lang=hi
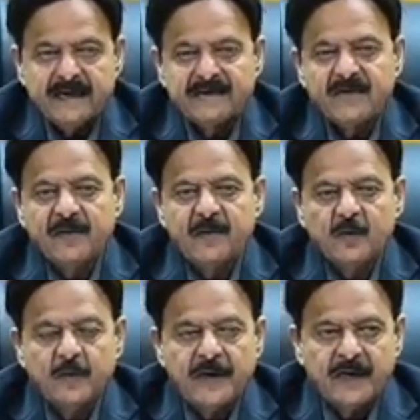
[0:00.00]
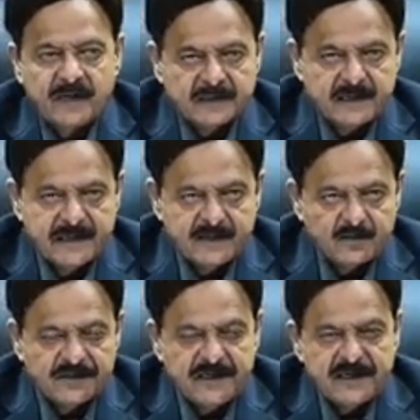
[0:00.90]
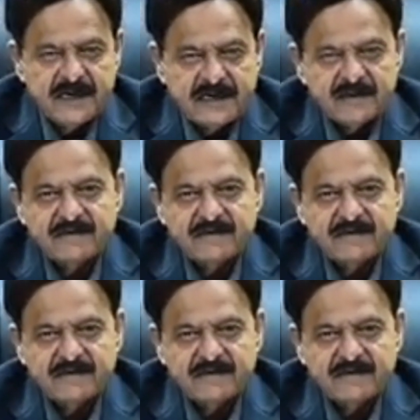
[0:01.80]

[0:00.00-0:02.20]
अगर वो इम्प्रूवमेंट कर सके तो ठीक है